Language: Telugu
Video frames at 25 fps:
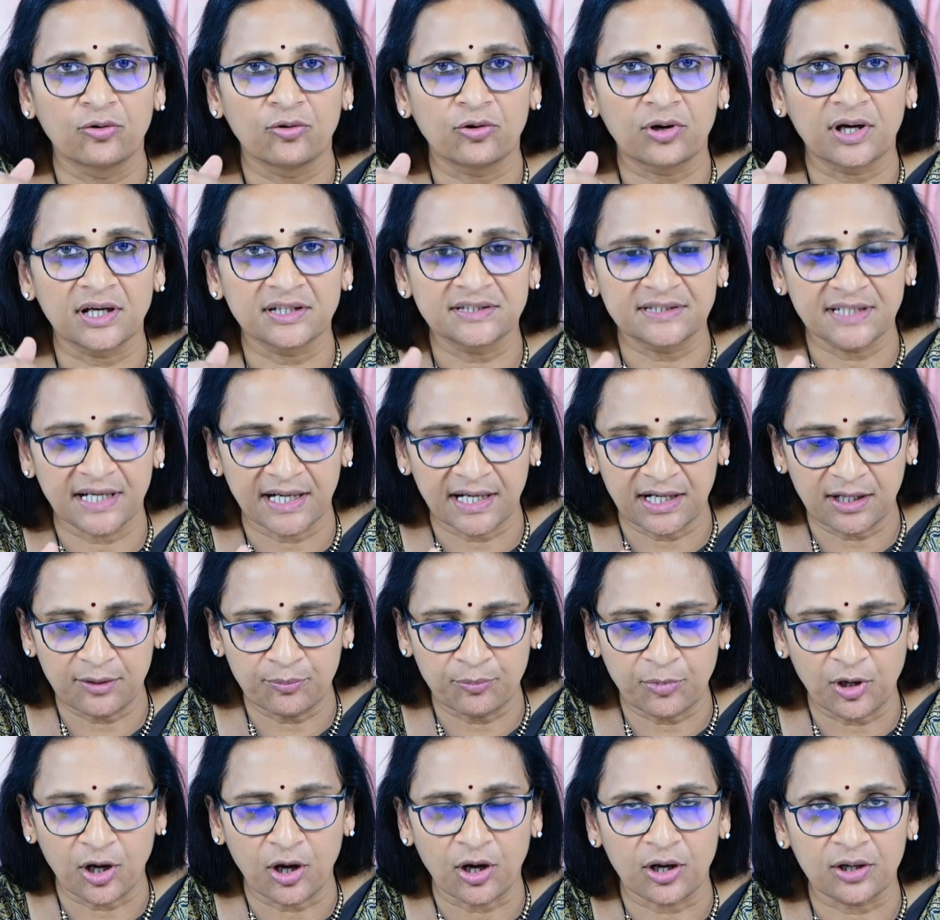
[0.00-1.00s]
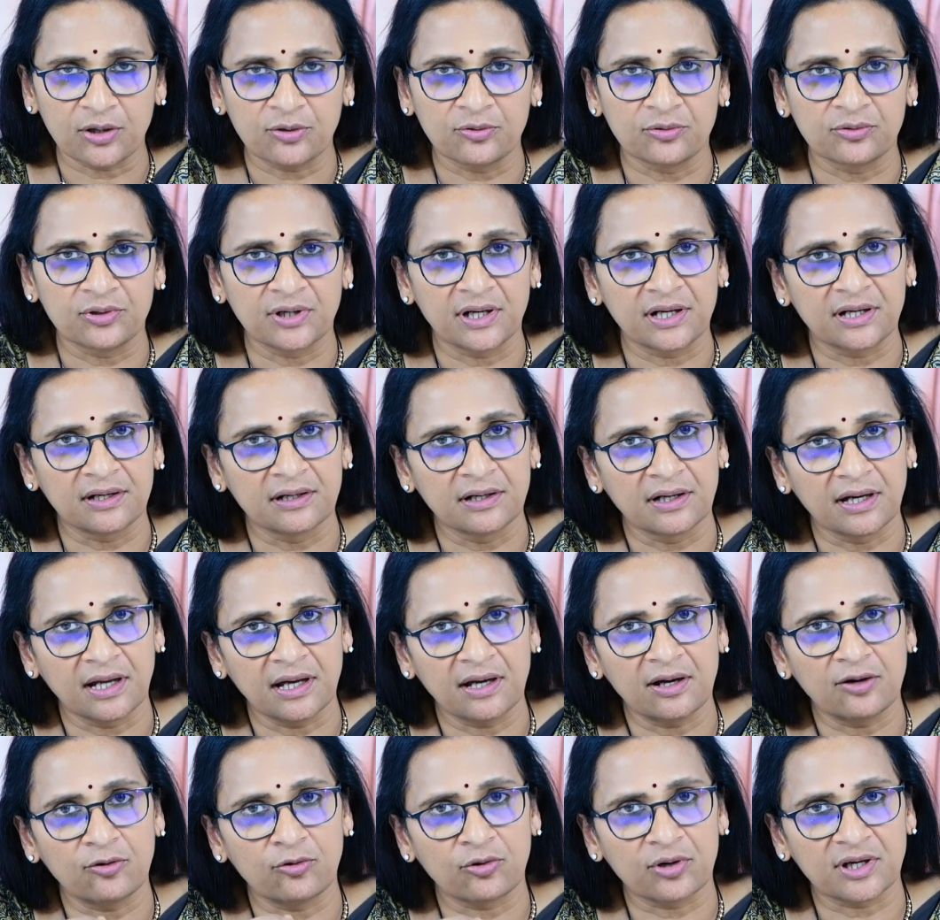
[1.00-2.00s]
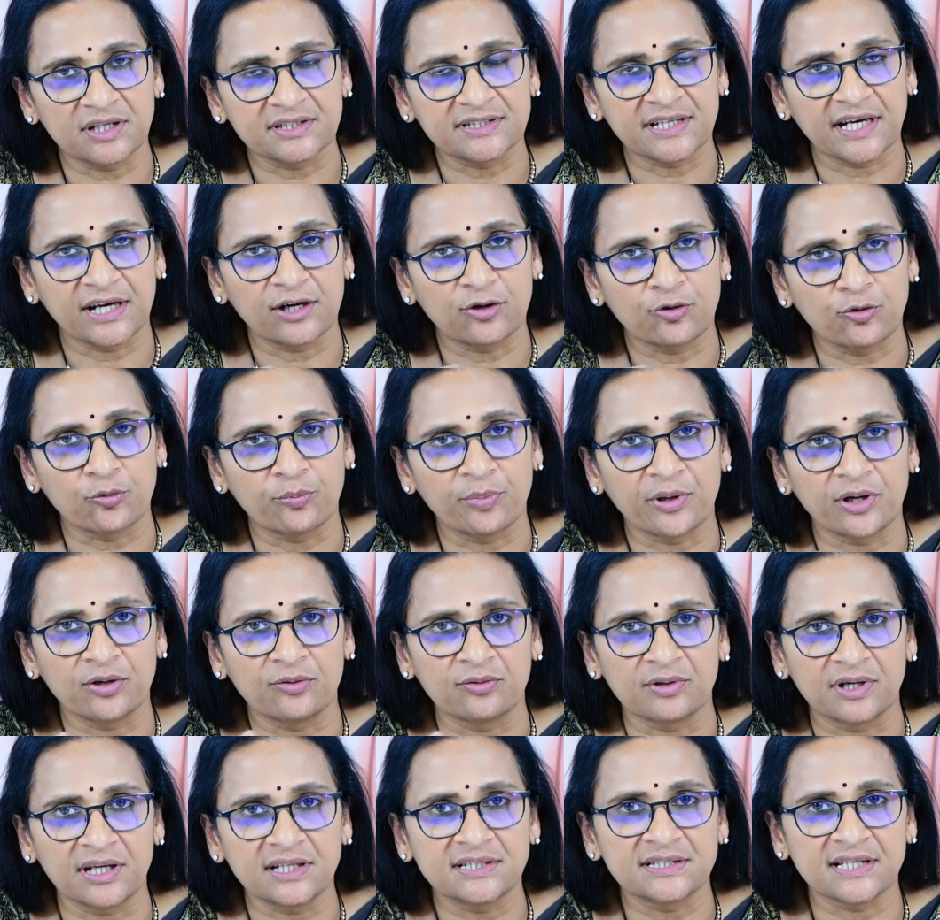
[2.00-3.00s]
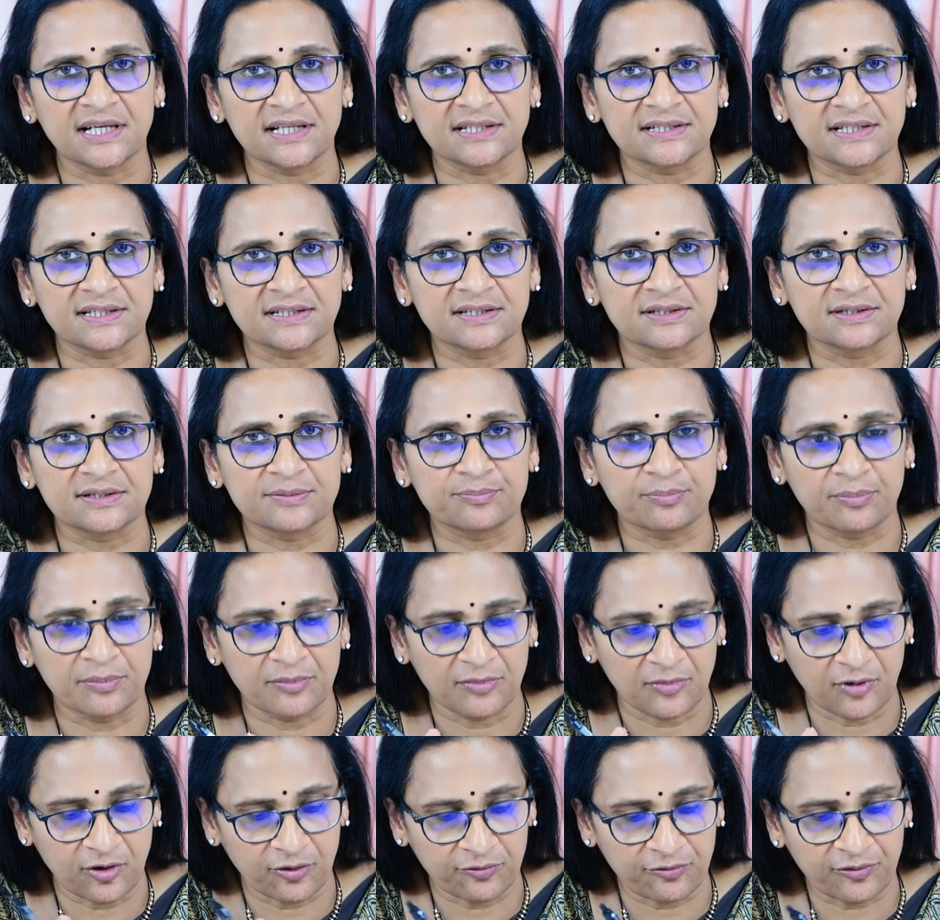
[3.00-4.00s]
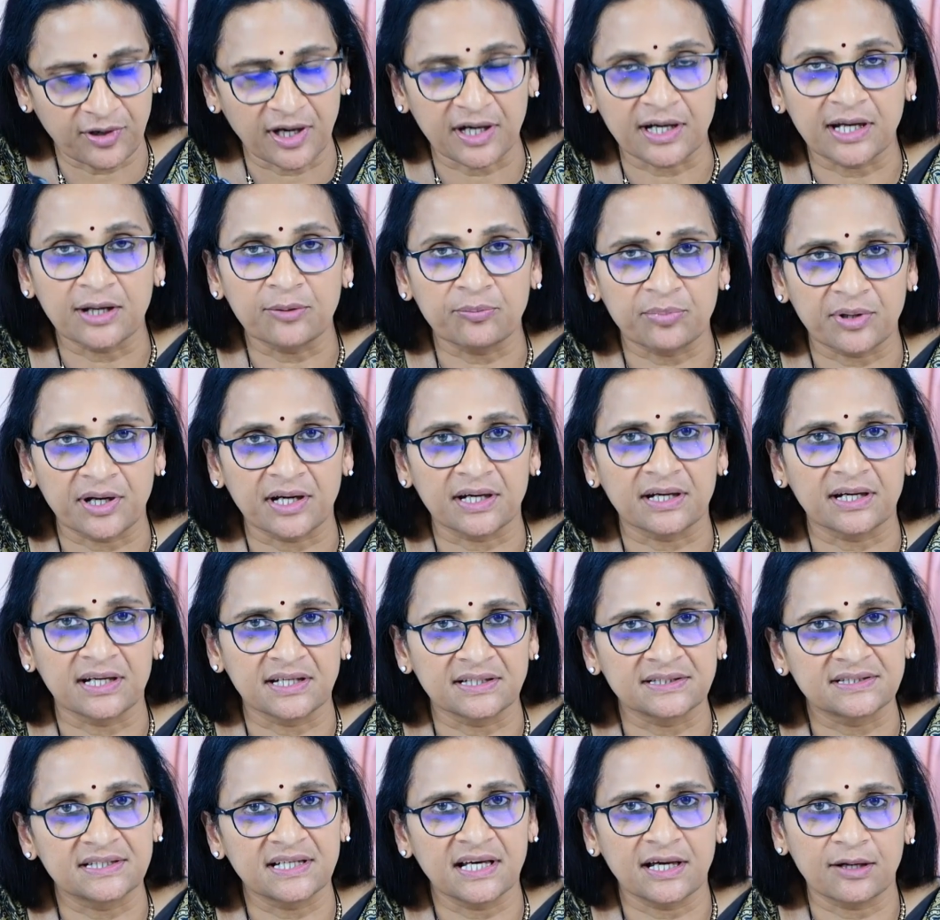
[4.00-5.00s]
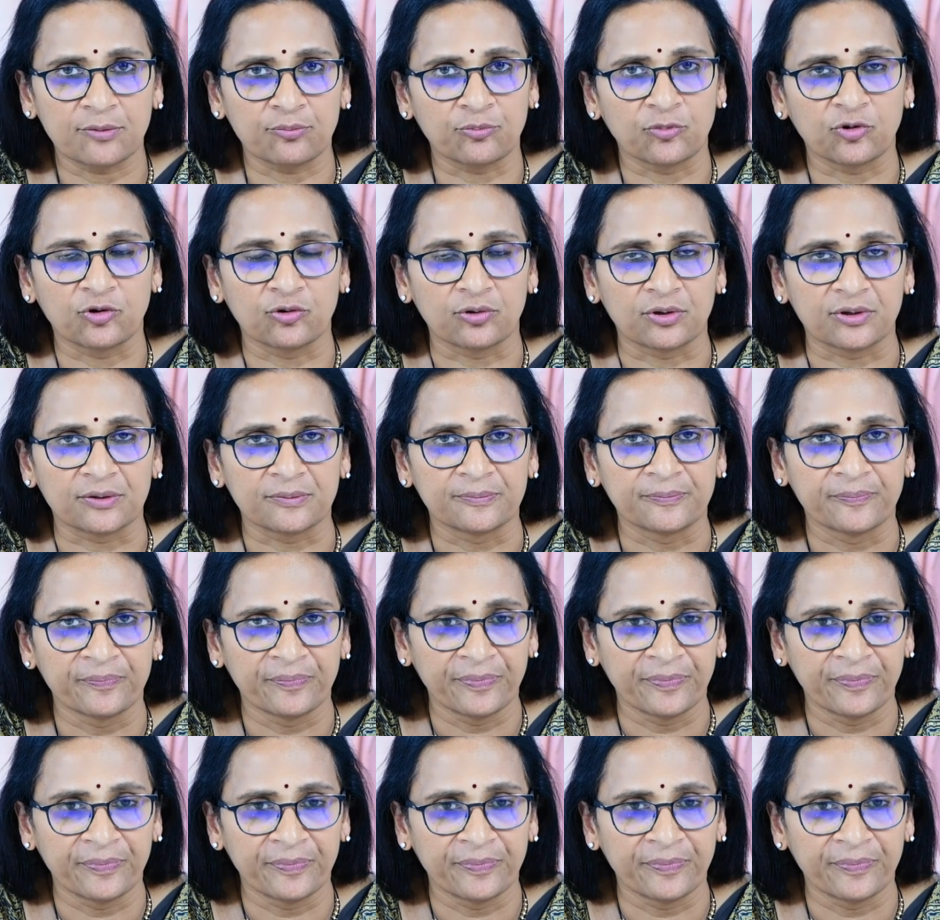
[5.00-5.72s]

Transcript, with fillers: ఒక సైడ్ బ్లాక్ ఉన్న ఒక సైడ్ ఓపెన్ ఉంటే ఛాన్సెస్ ఆఫ్ గెటింగ్ ప్రెగ్నెన్సీ ఆర్ మోర్